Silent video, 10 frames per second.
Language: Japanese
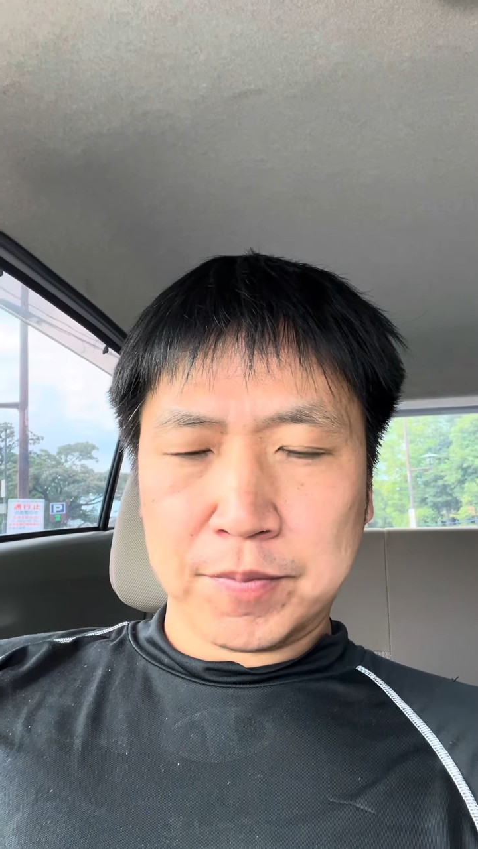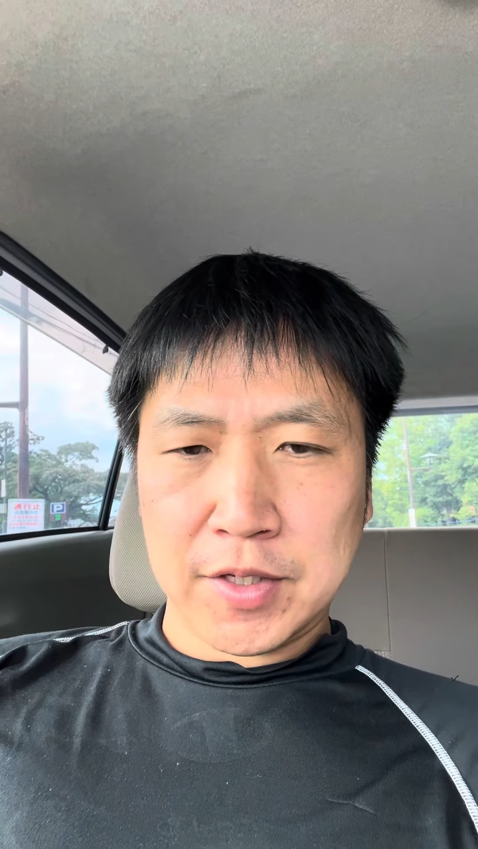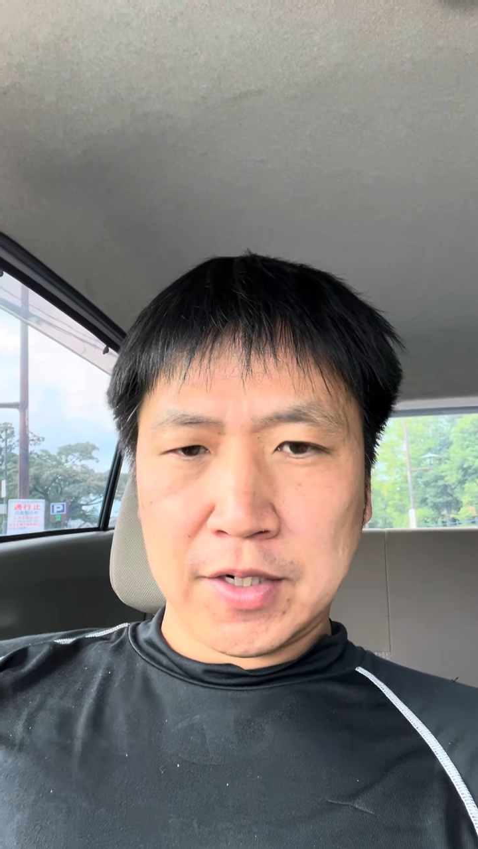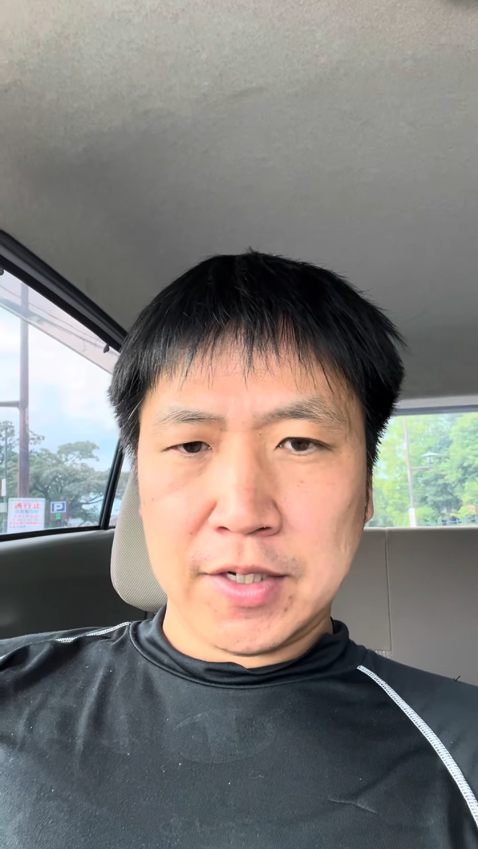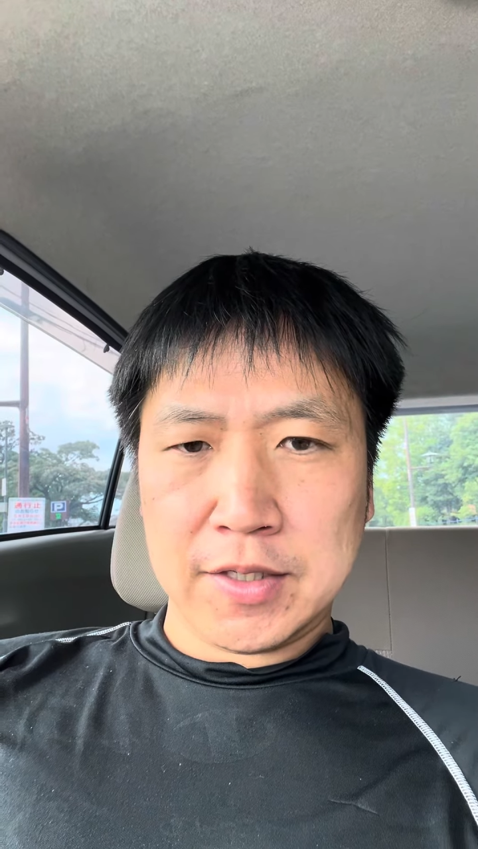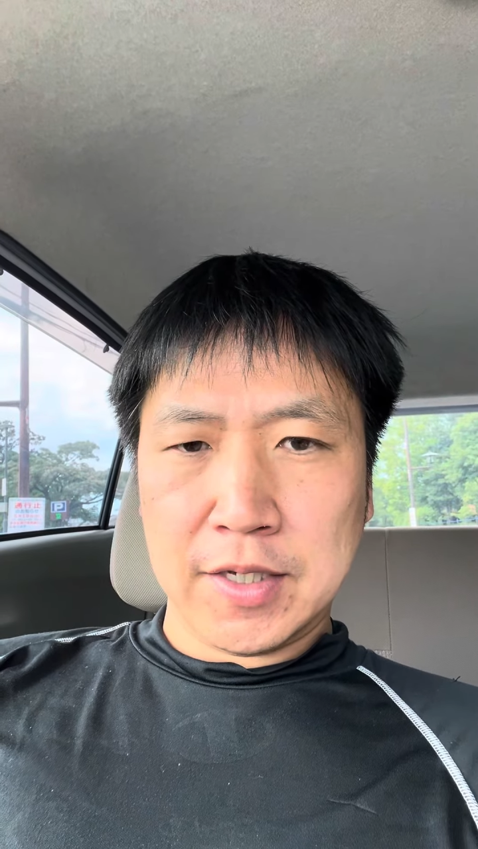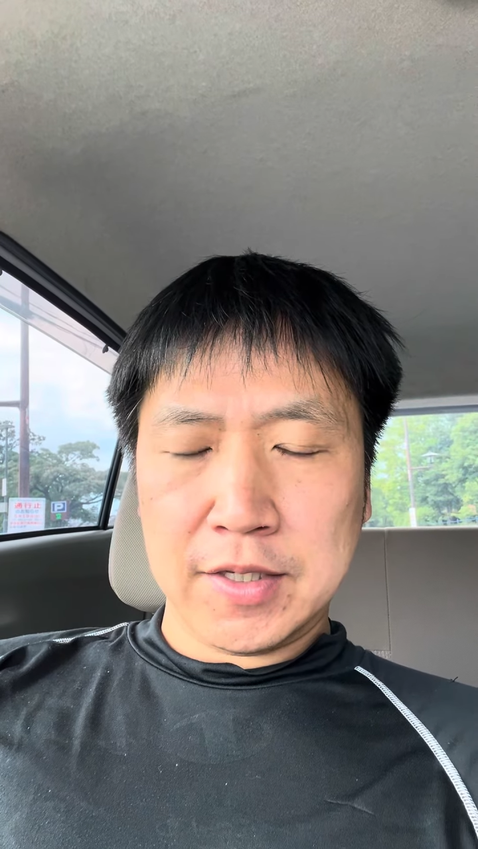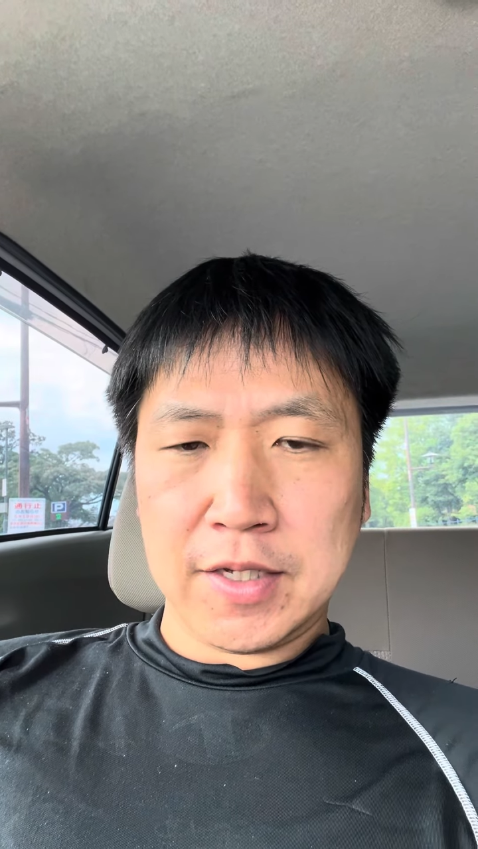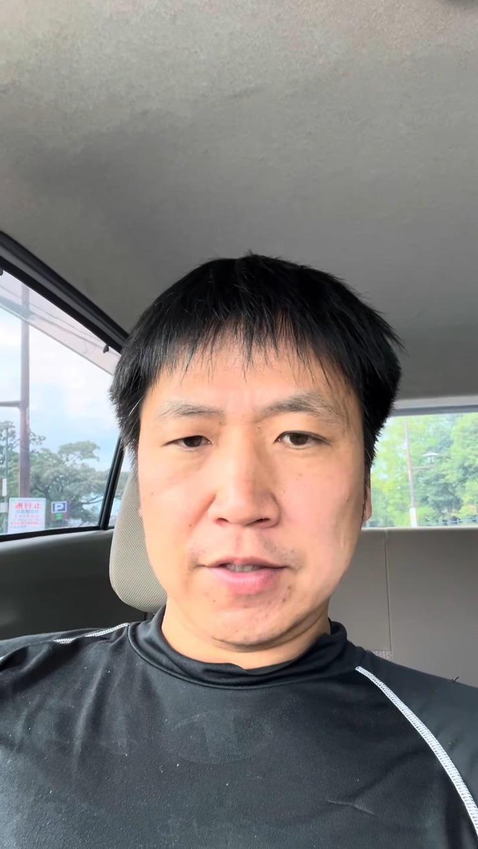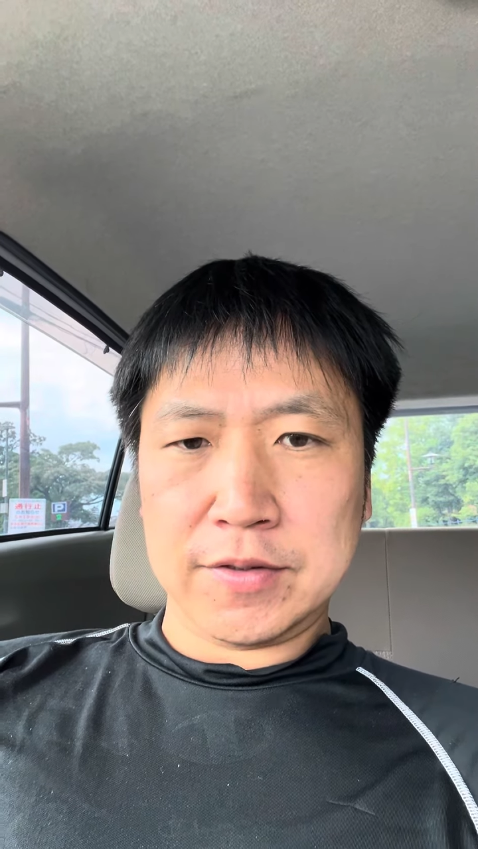やられてい
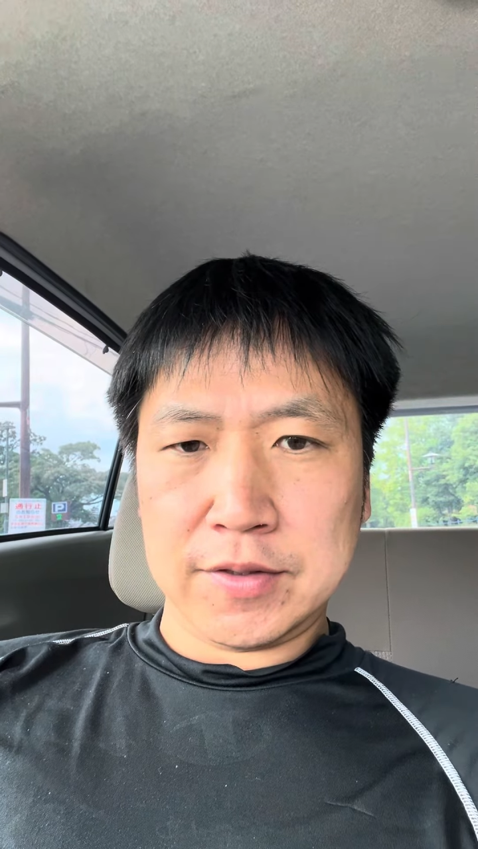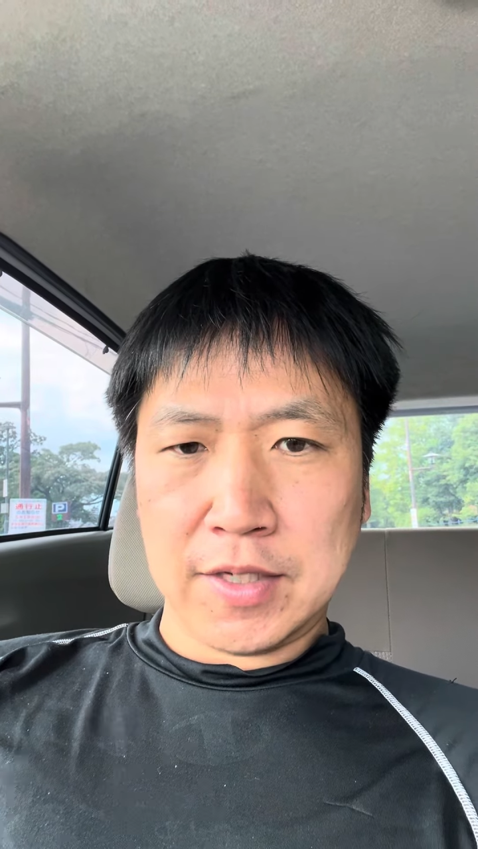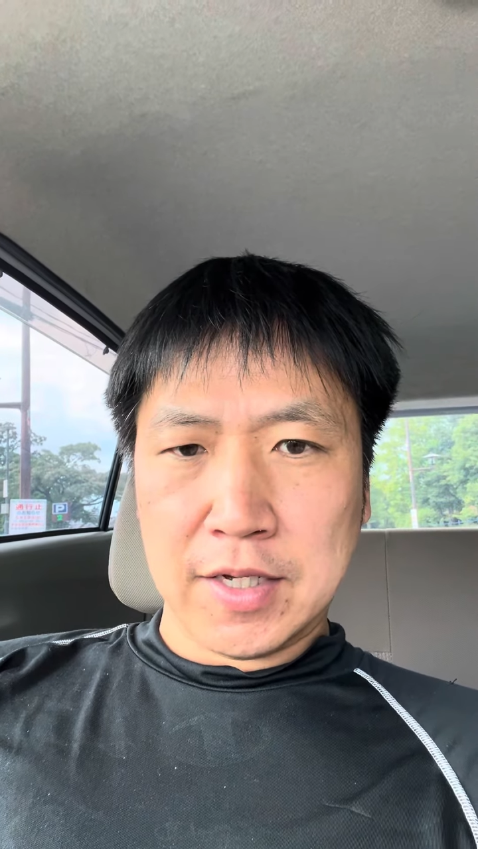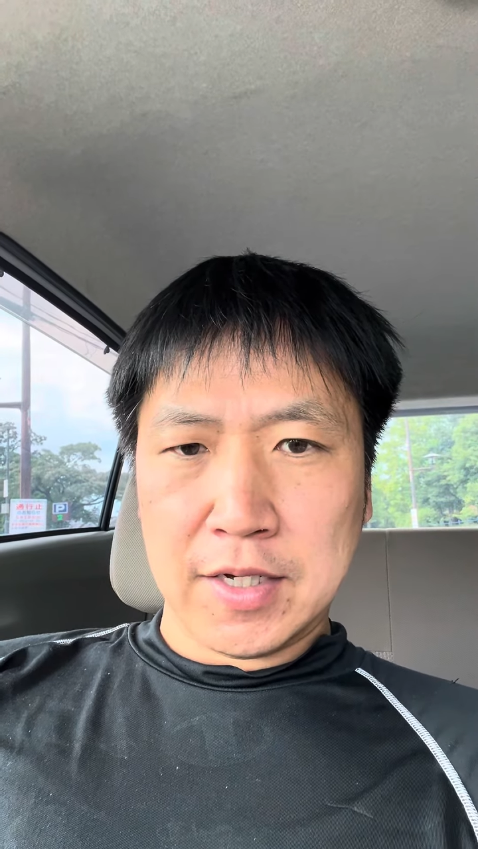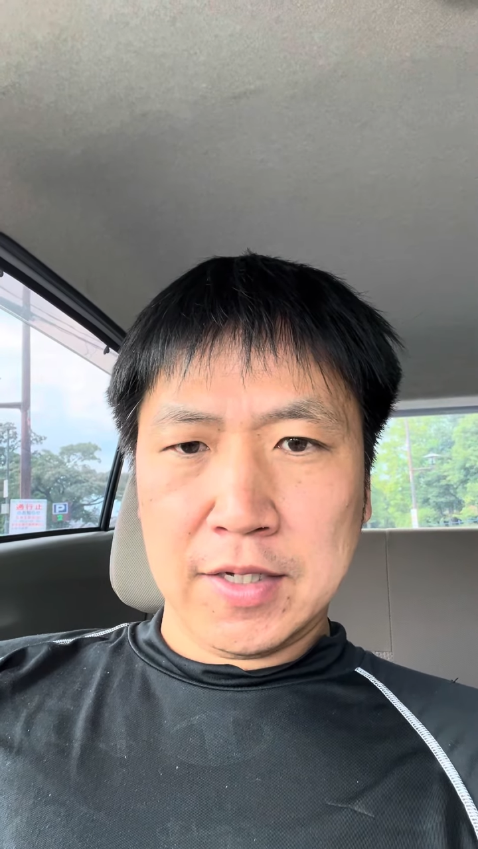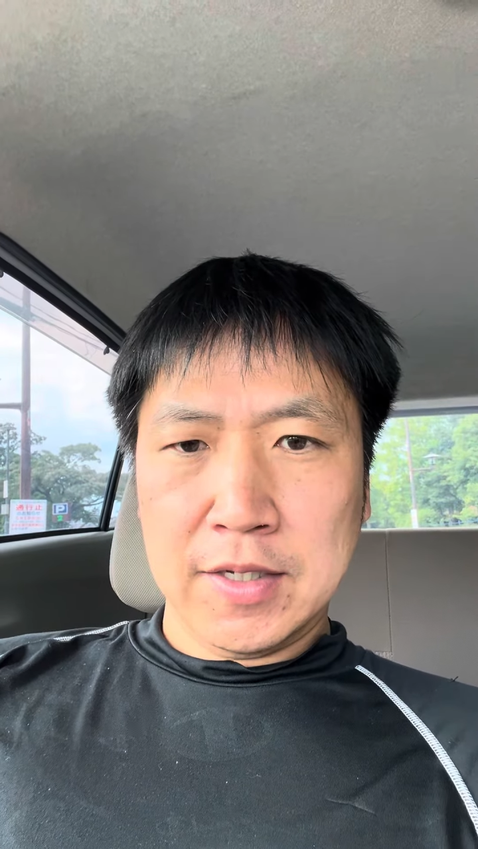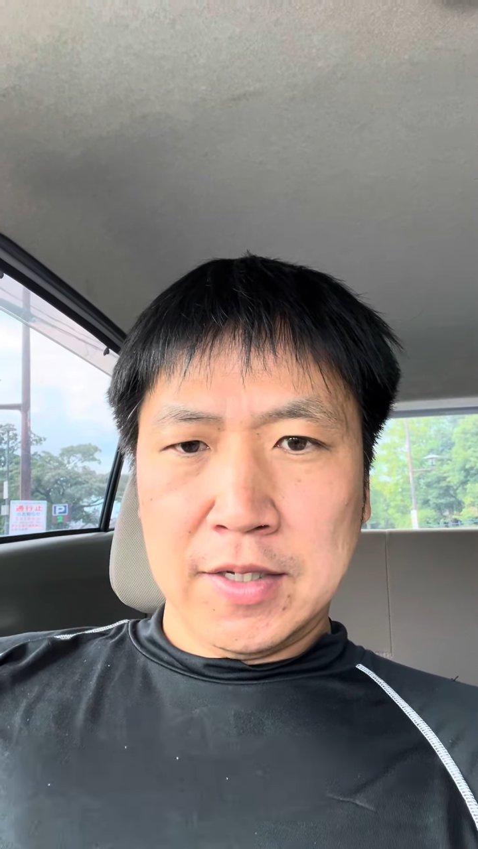たんですが、